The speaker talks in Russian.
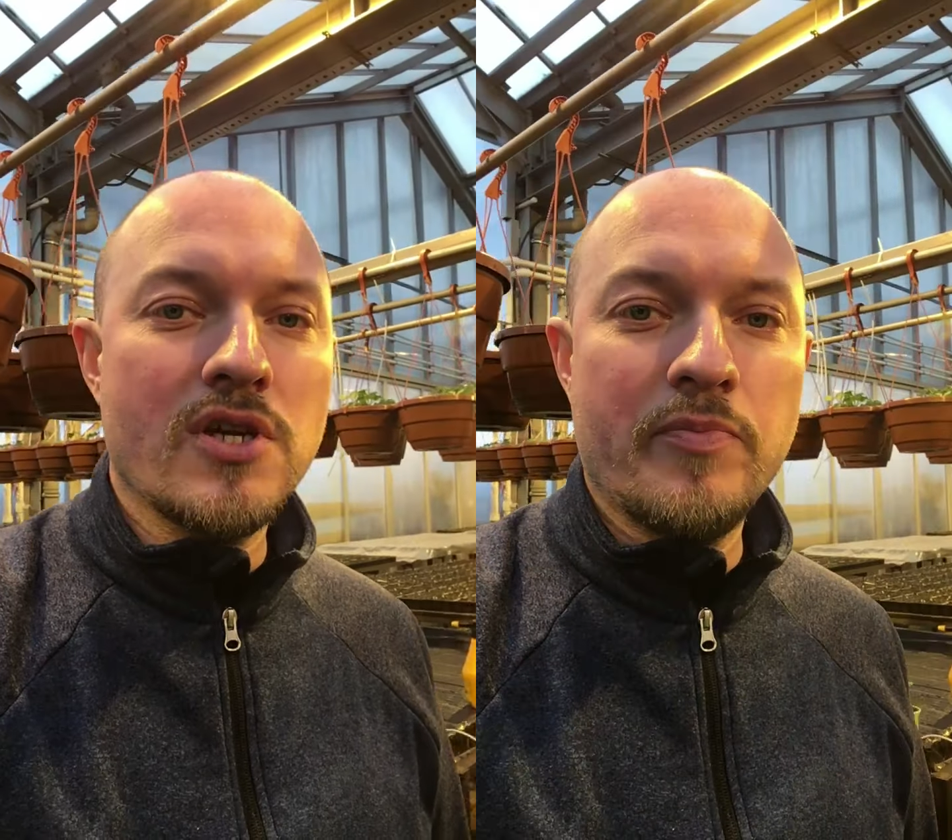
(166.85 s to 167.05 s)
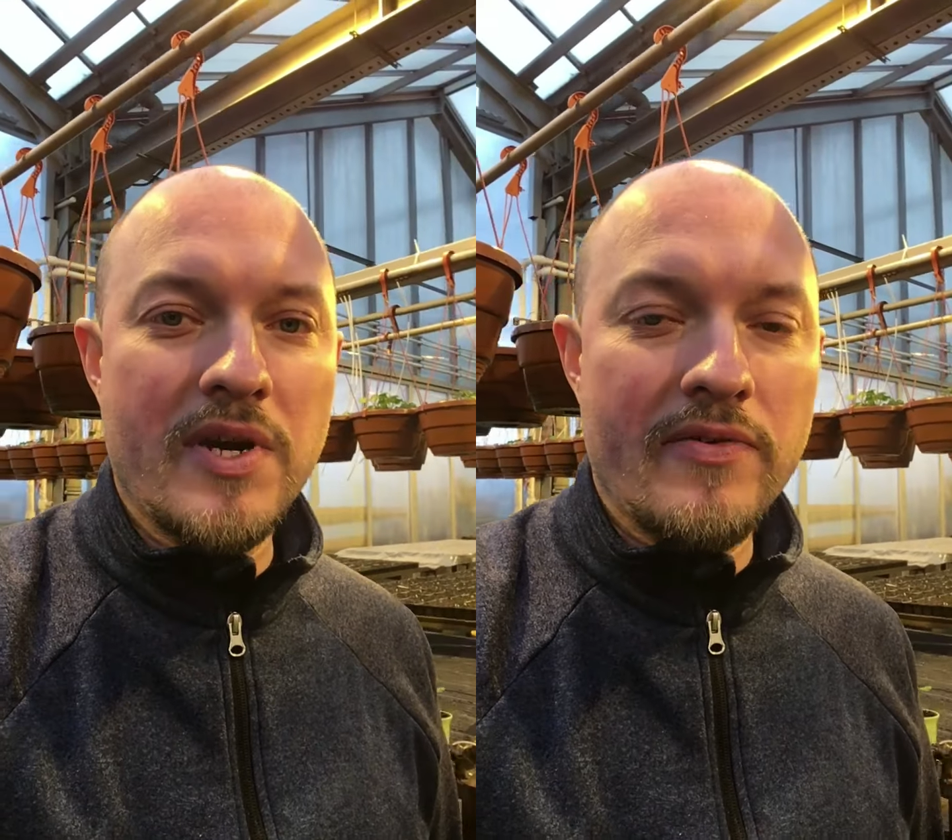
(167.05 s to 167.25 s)

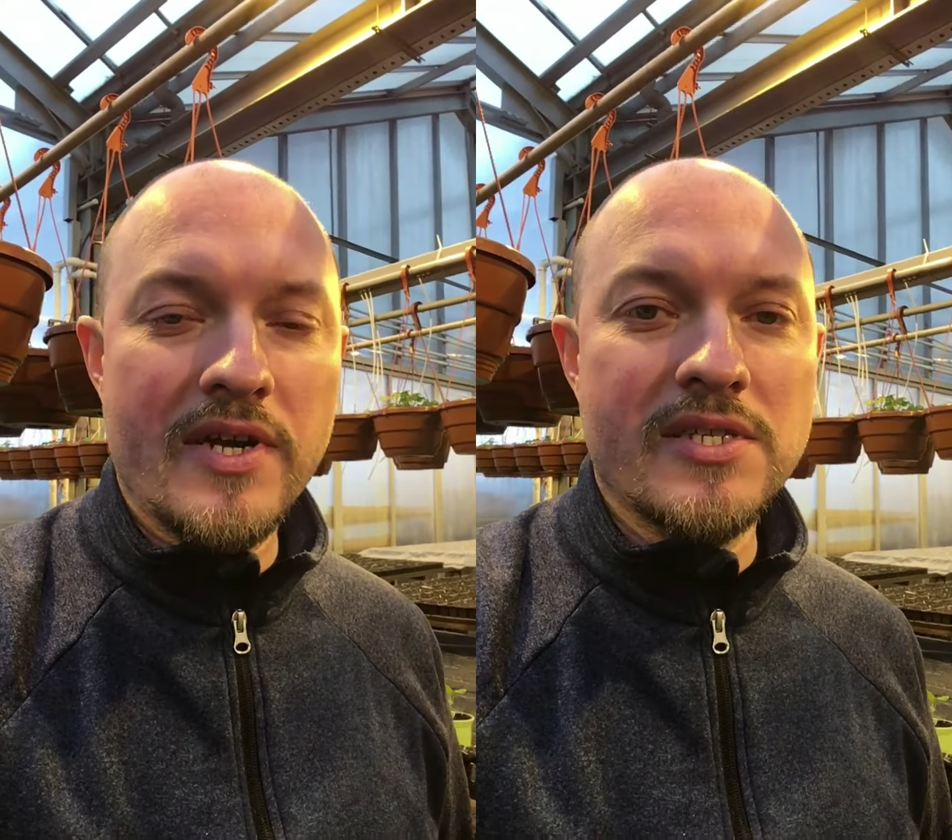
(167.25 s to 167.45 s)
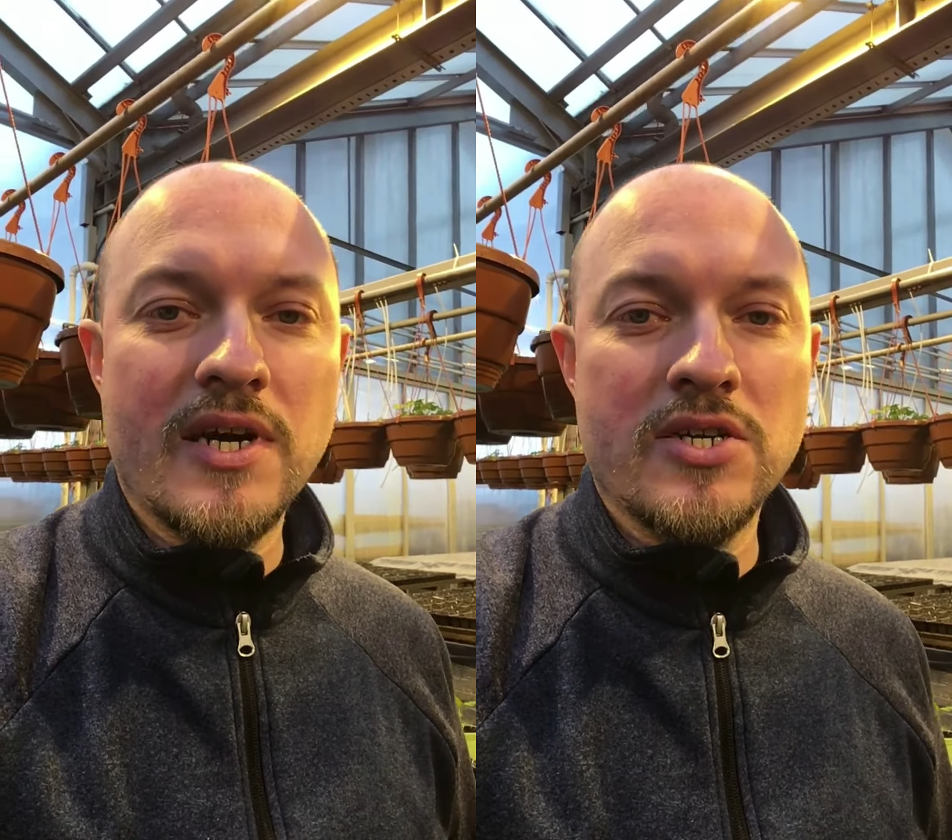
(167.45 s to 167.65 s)
их
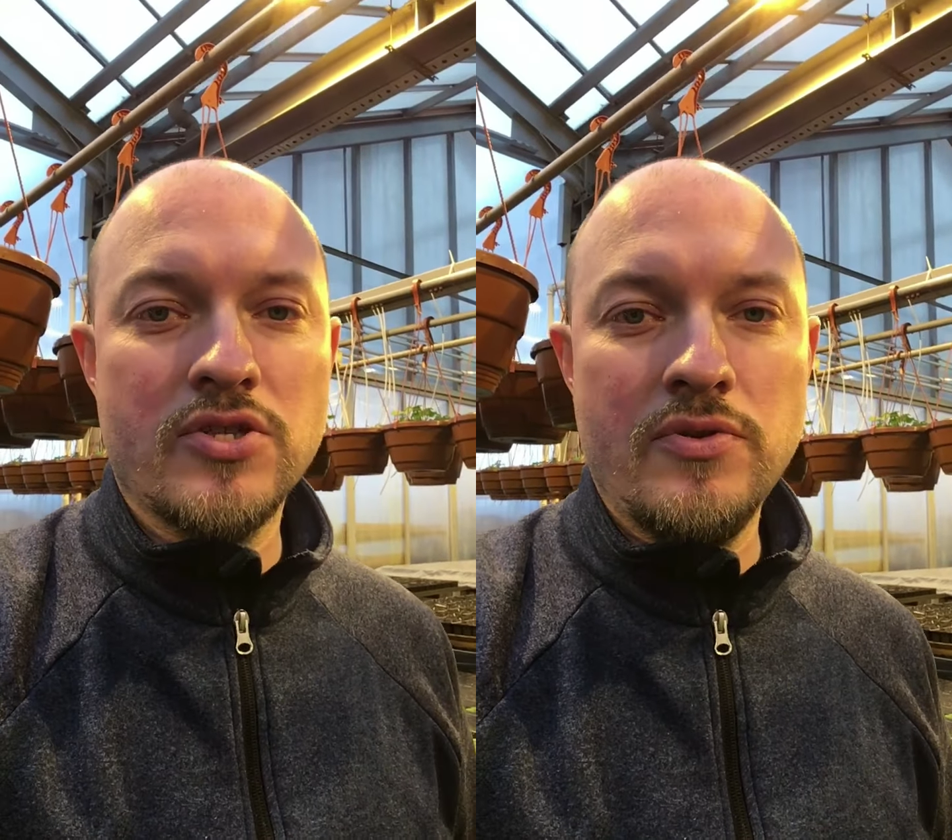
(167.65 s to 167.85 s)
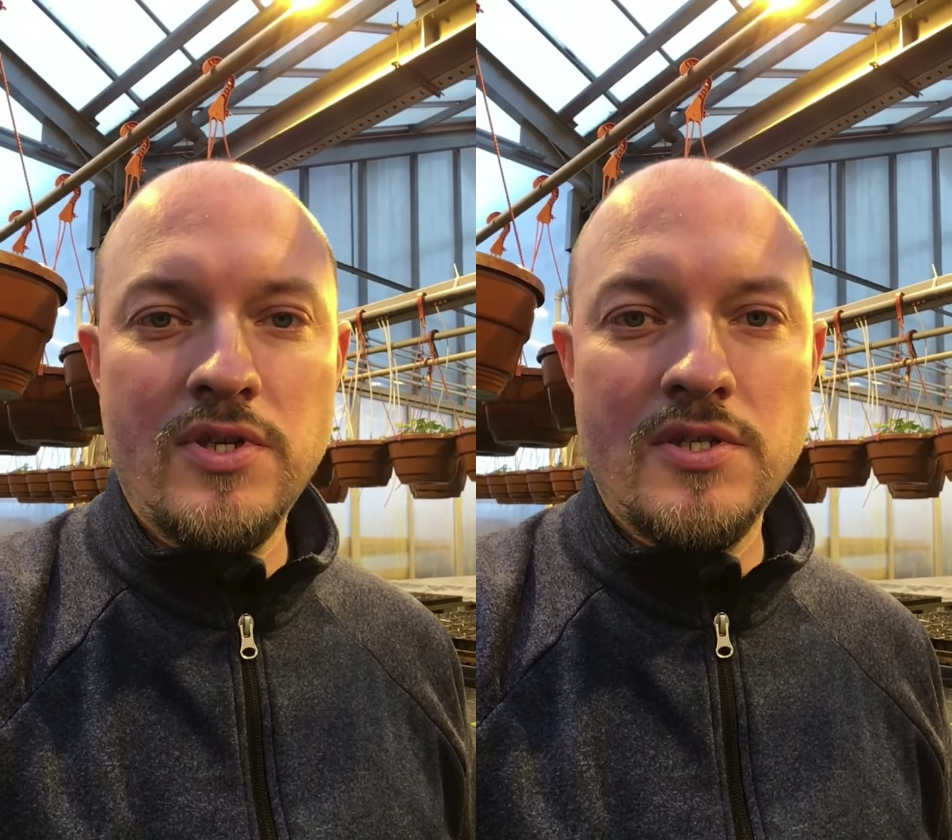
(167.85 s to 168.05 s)
поливать
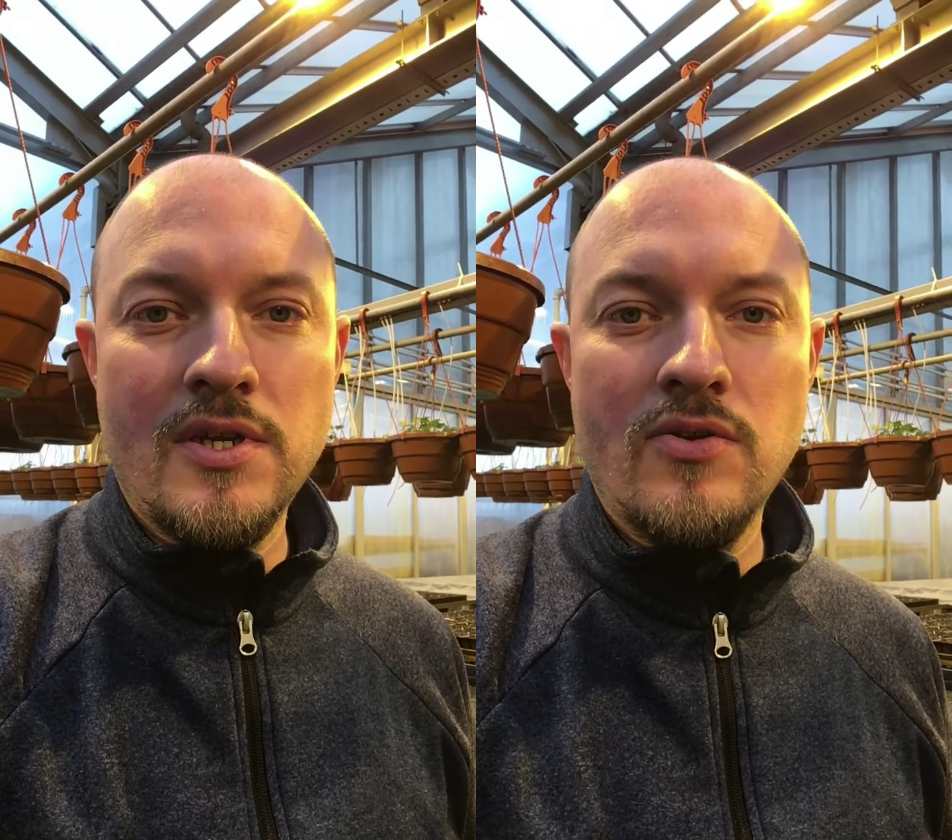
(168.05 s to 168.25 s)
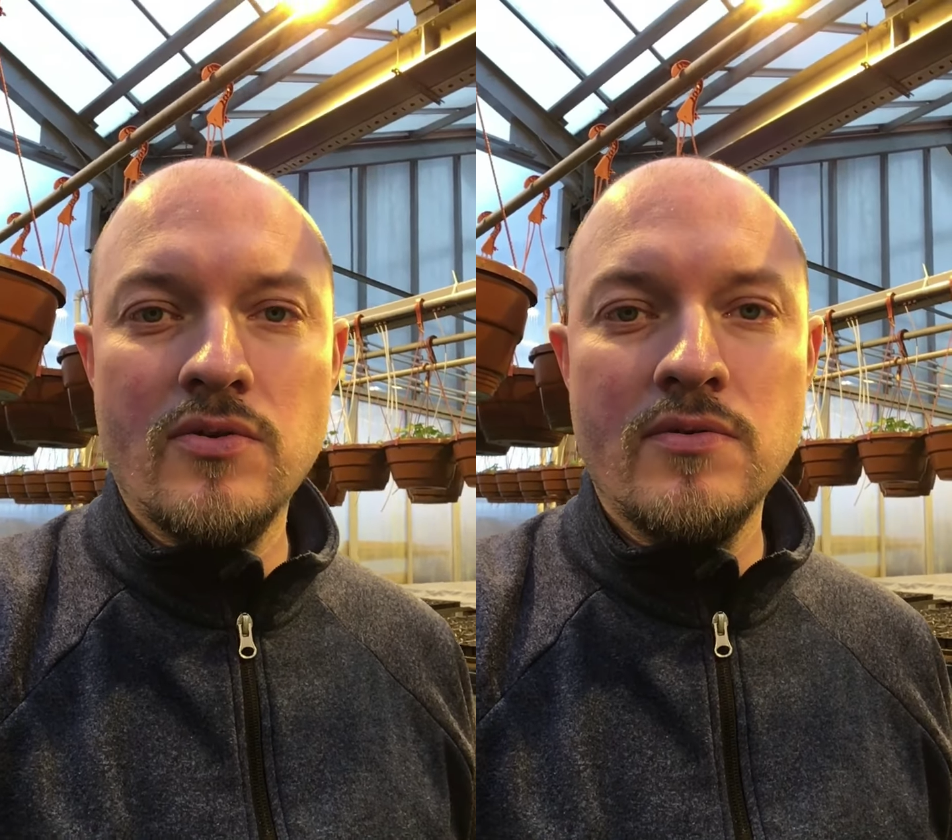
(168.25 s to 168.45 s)
каждую
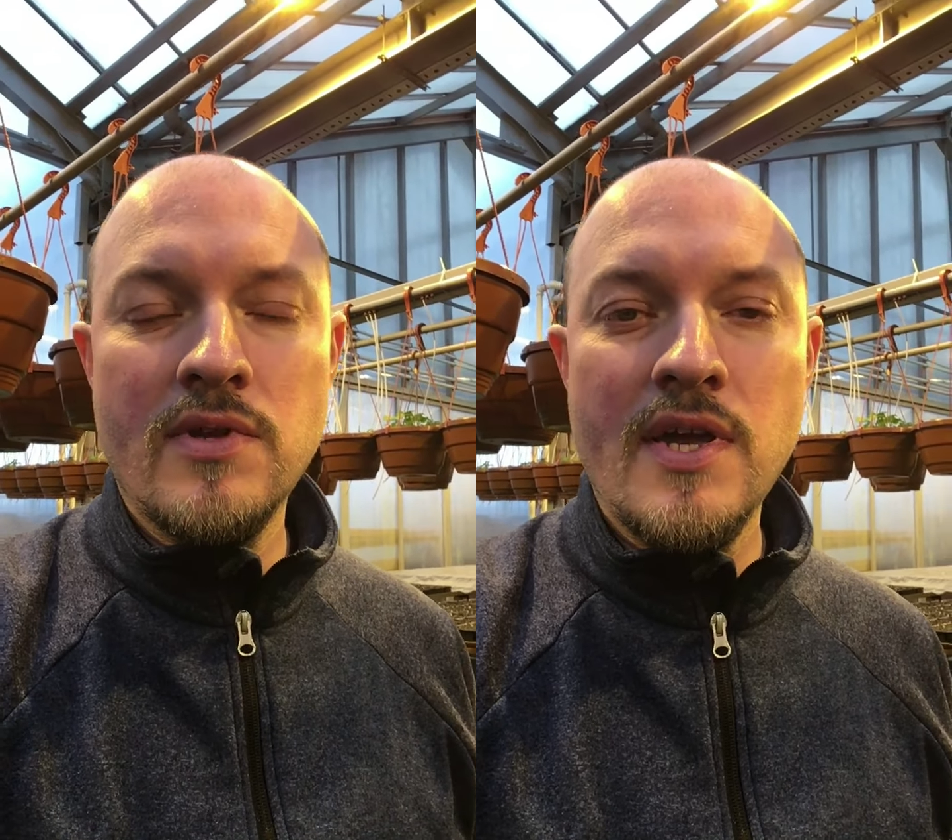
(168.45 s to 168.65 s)
неделю,